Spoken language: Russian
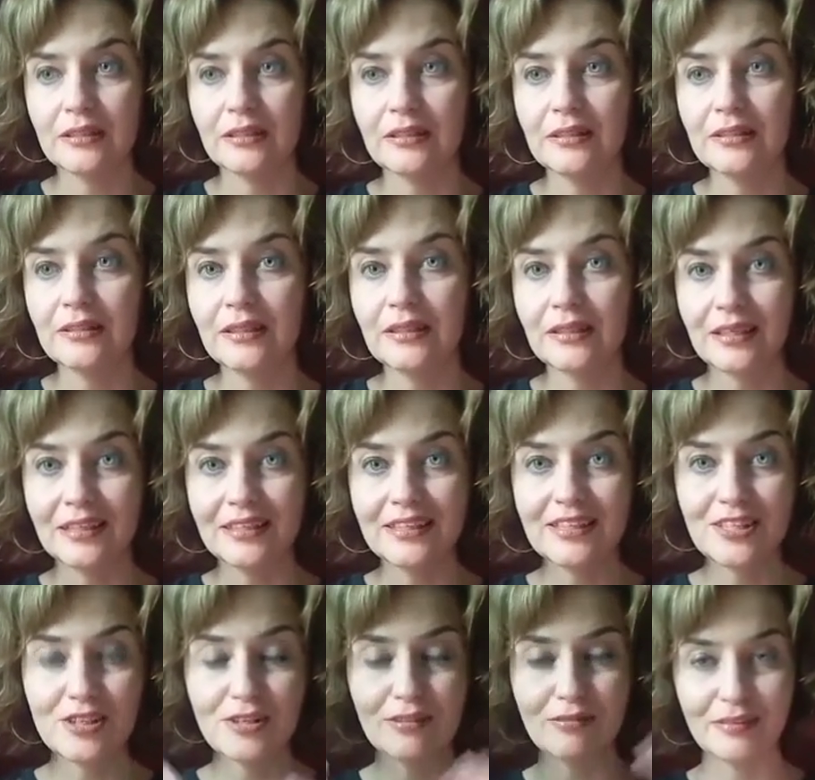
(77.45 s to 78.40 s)
И это
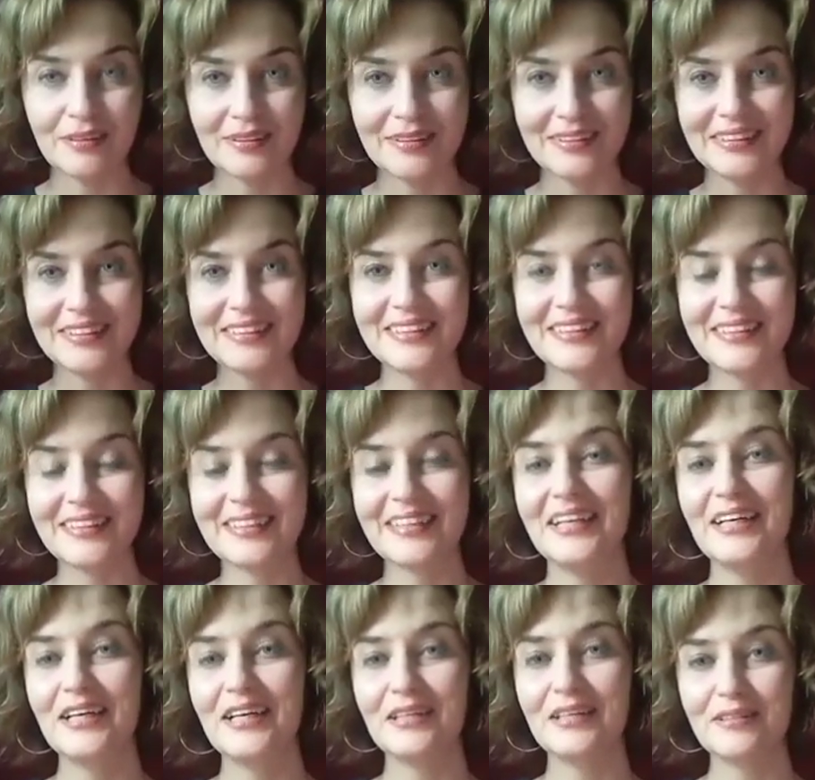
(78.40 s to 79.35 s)
количество этих
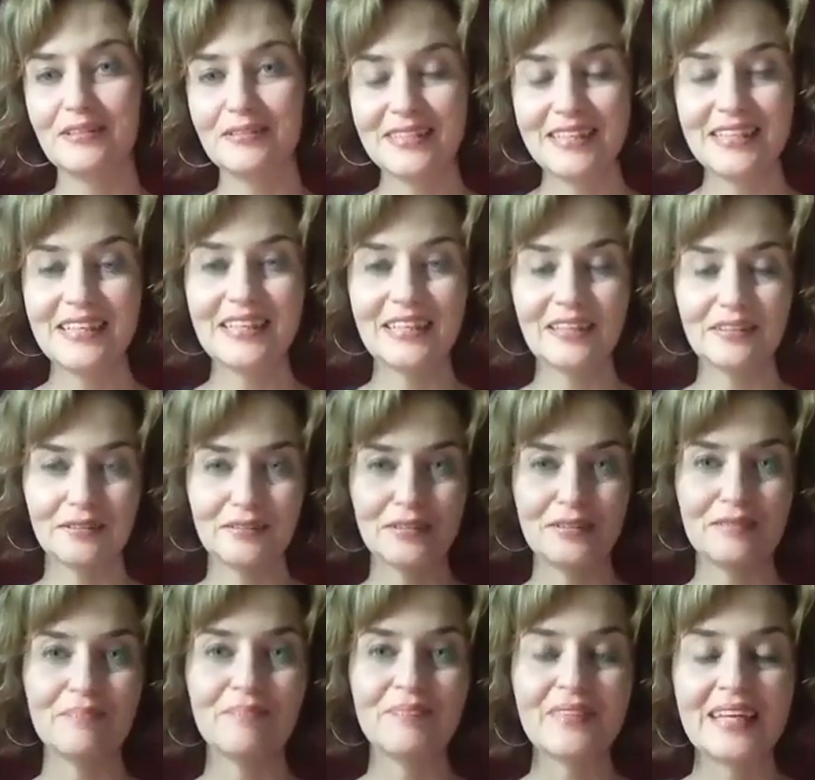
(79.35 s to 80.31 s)
людей,
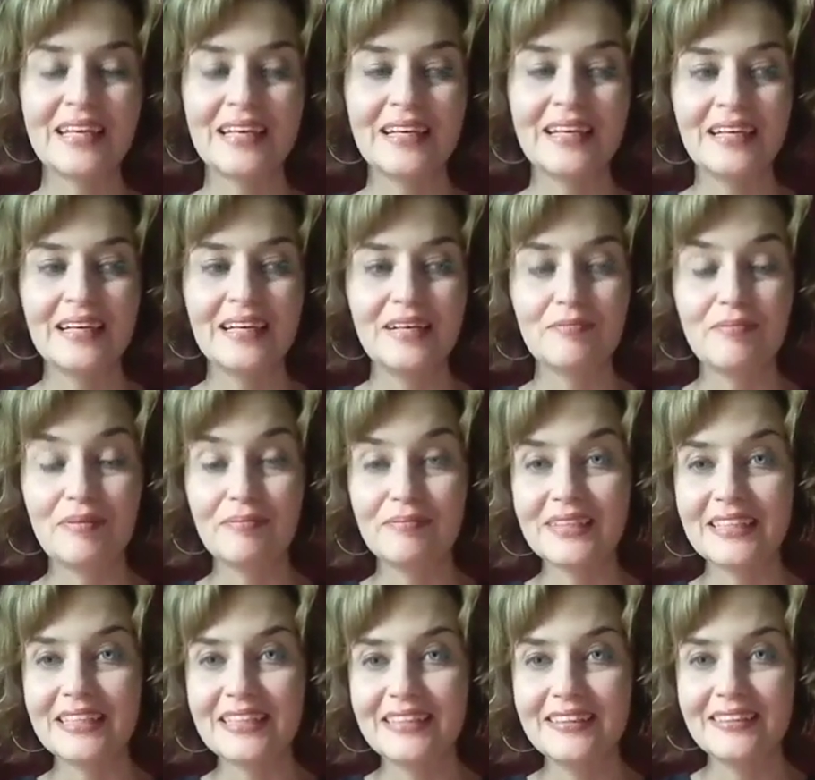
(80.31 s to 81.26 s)
которым
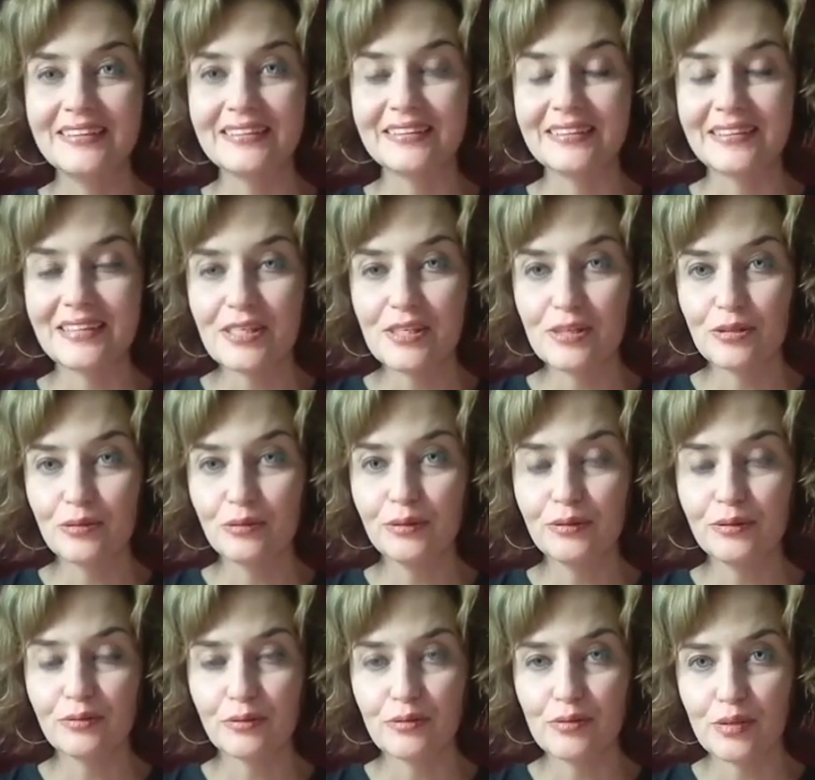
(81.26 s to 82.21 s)
помогли,
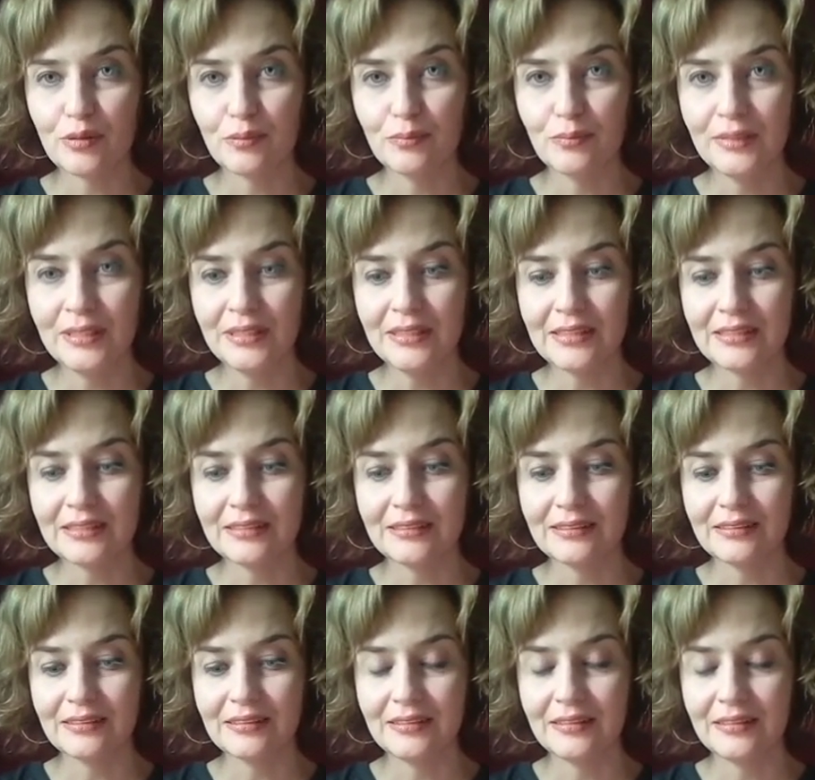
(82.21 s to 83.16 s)
растет во всем мире,
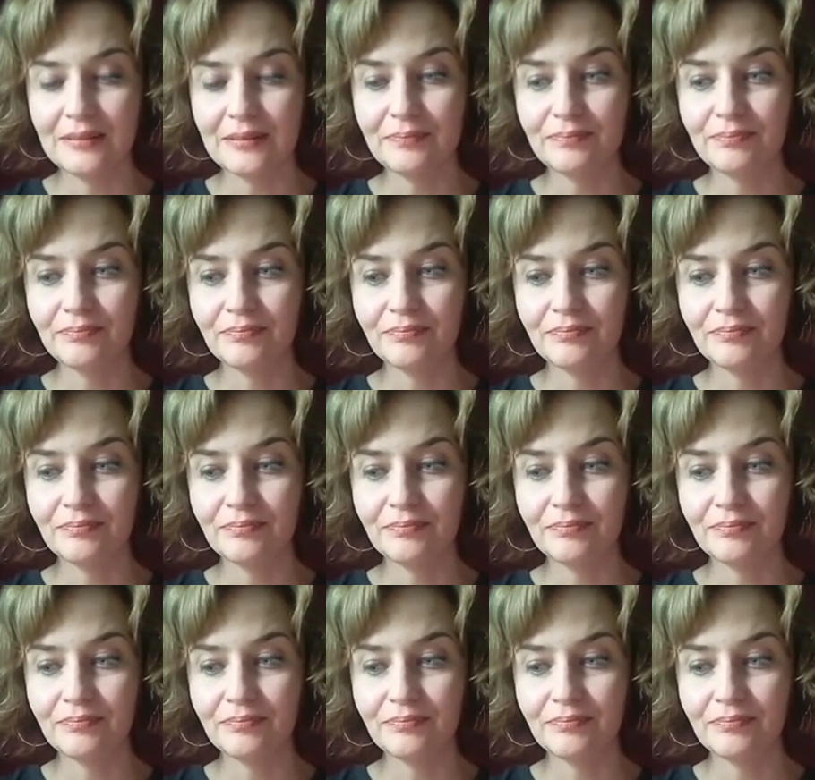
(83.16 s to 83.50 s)
и